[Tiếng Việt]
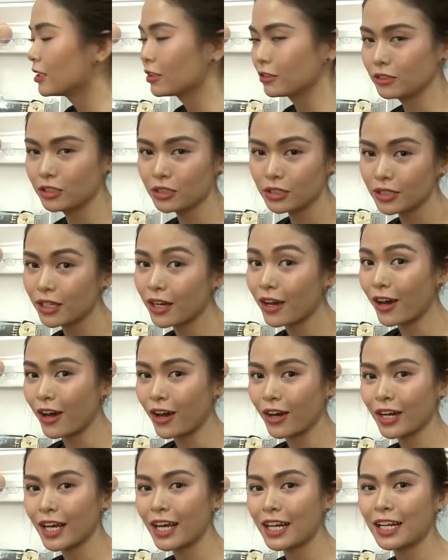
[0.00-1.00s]
nước
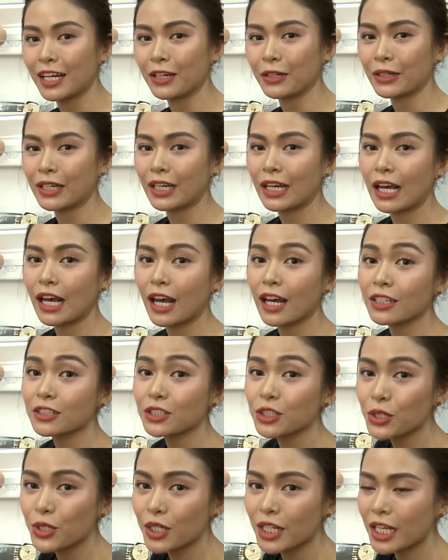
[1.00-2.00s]
ngọt hay là ăn
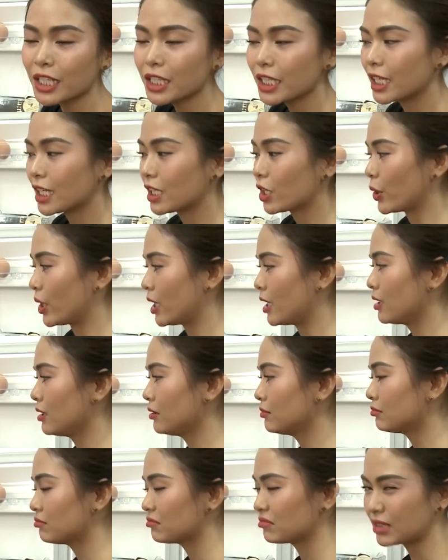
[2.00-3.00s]
chocolate thì
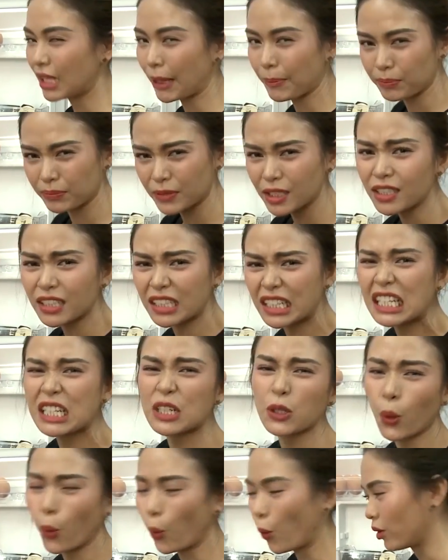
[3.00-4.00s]
Thủy tập rất là
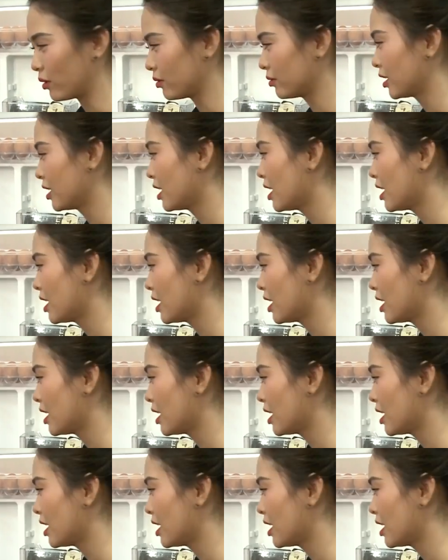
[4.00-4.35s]
điên cuồng.